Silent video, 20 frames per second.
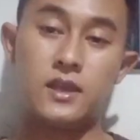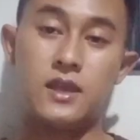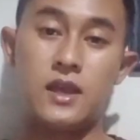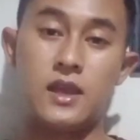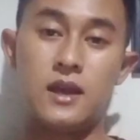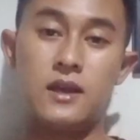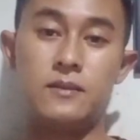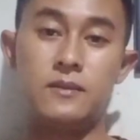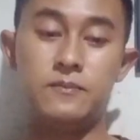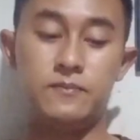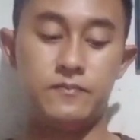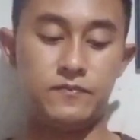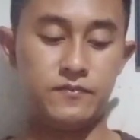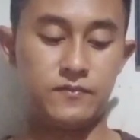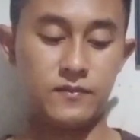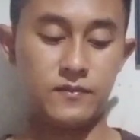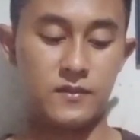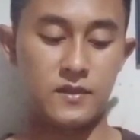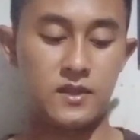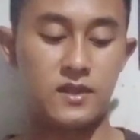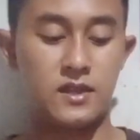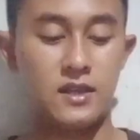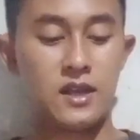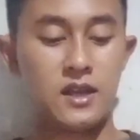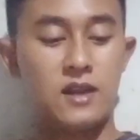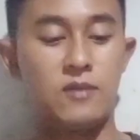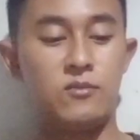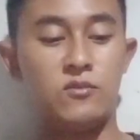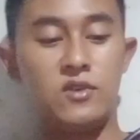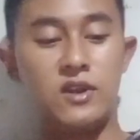ya
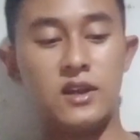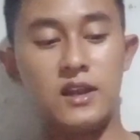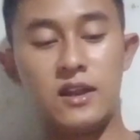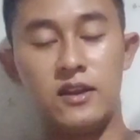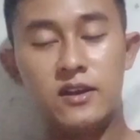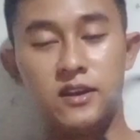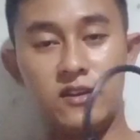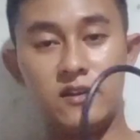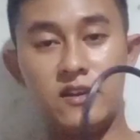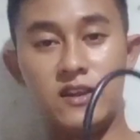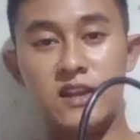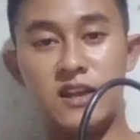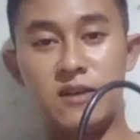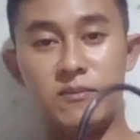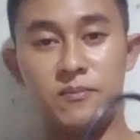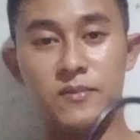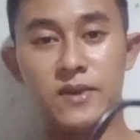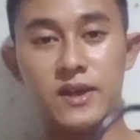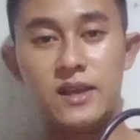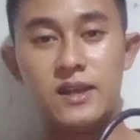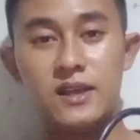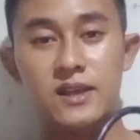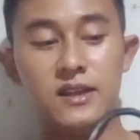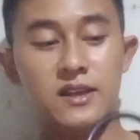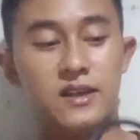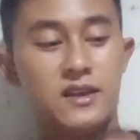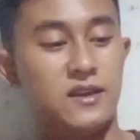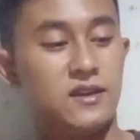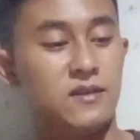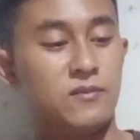alhamdulillah nih udah nyampe
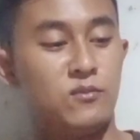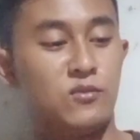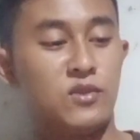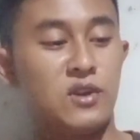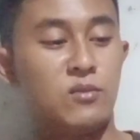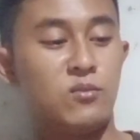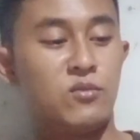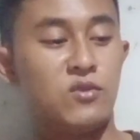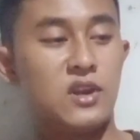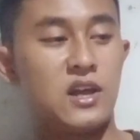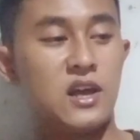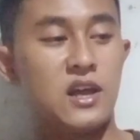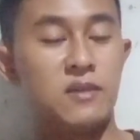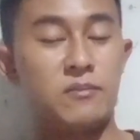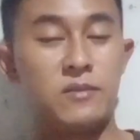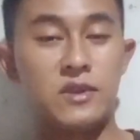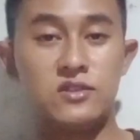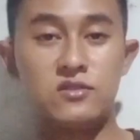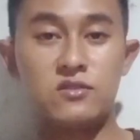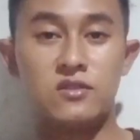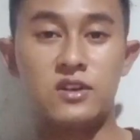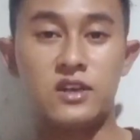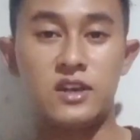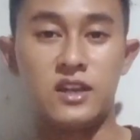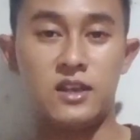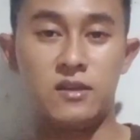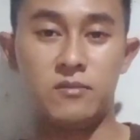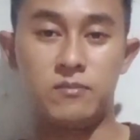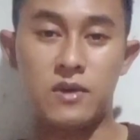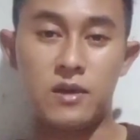mudah-mudahan besok
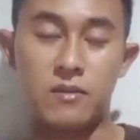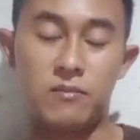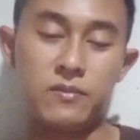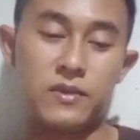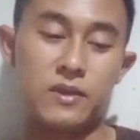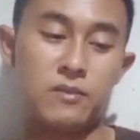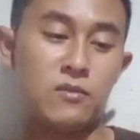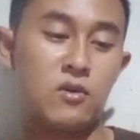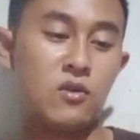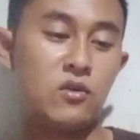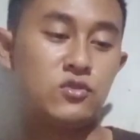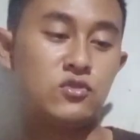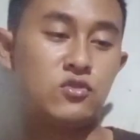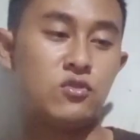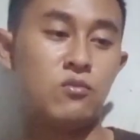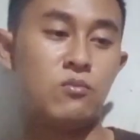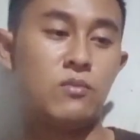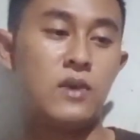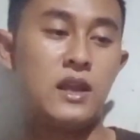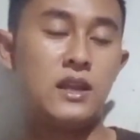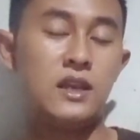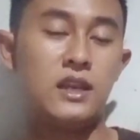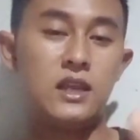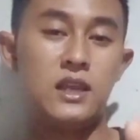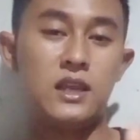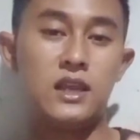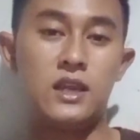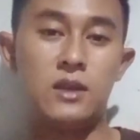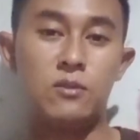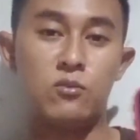nih papi mau coba
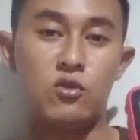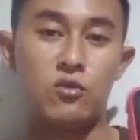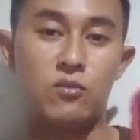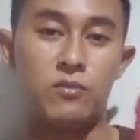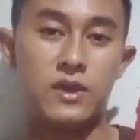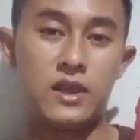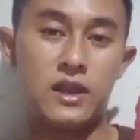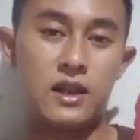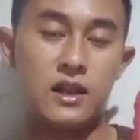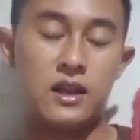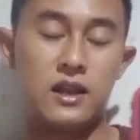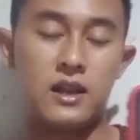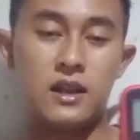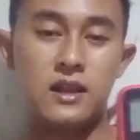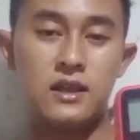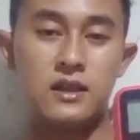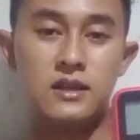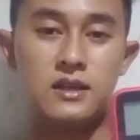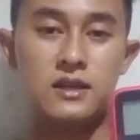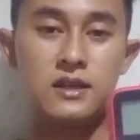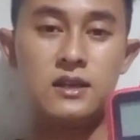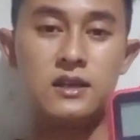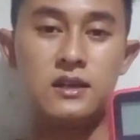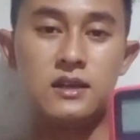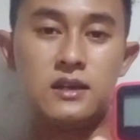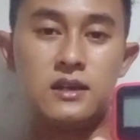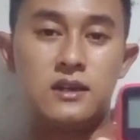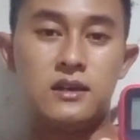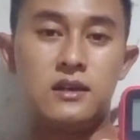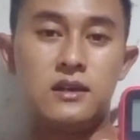di mobil
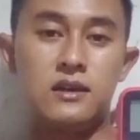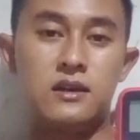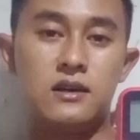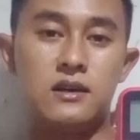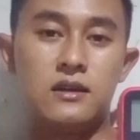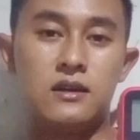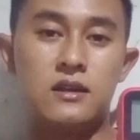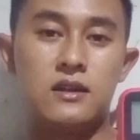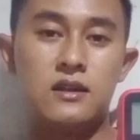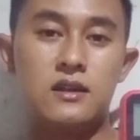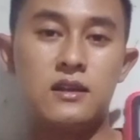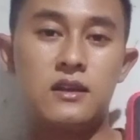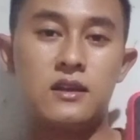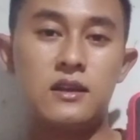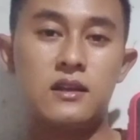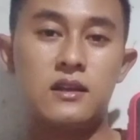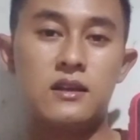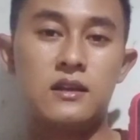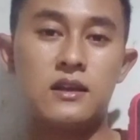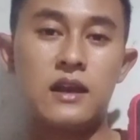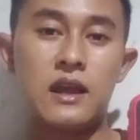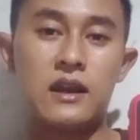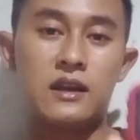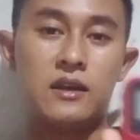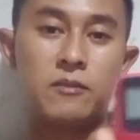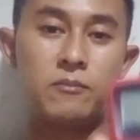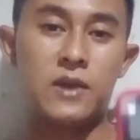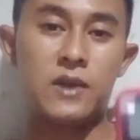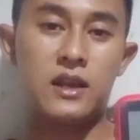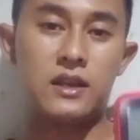eh,
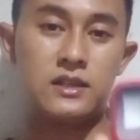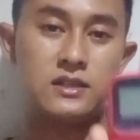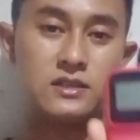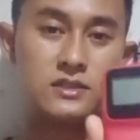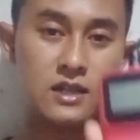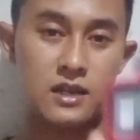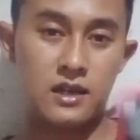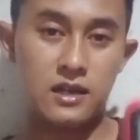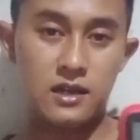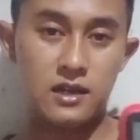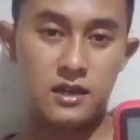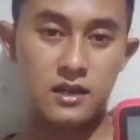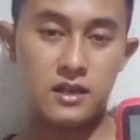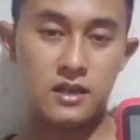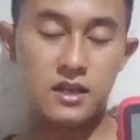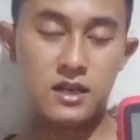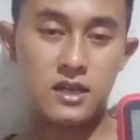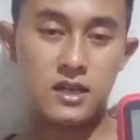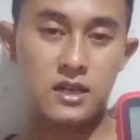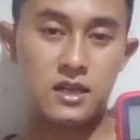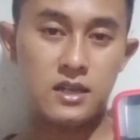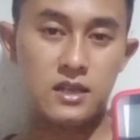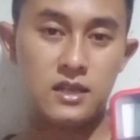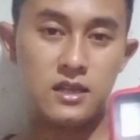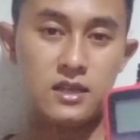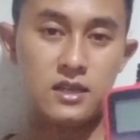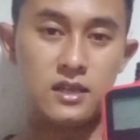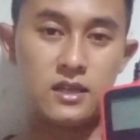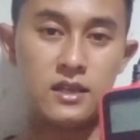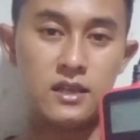karnival diesel
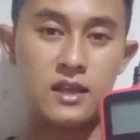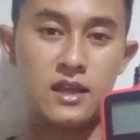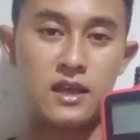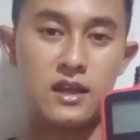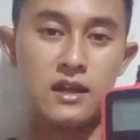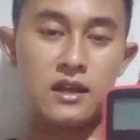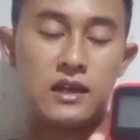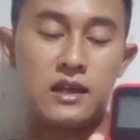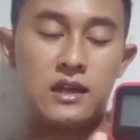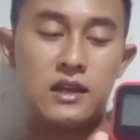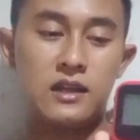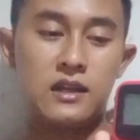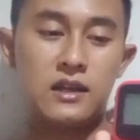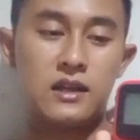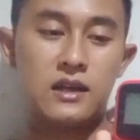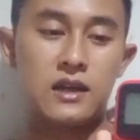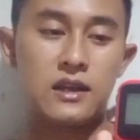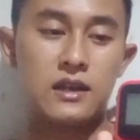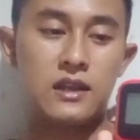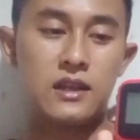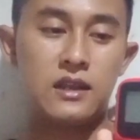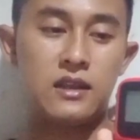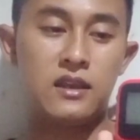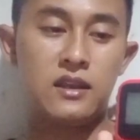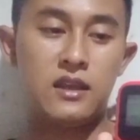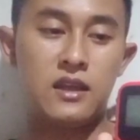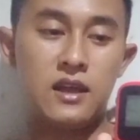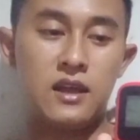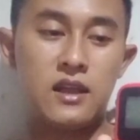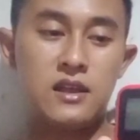yang
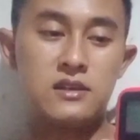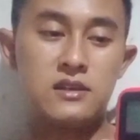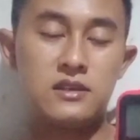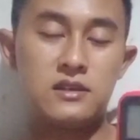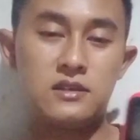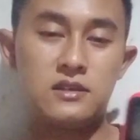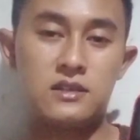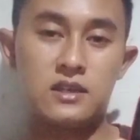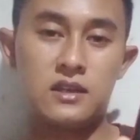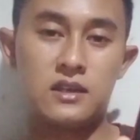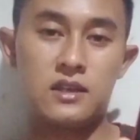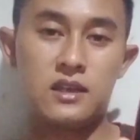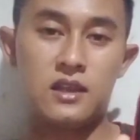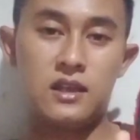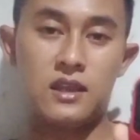katanya engine checknya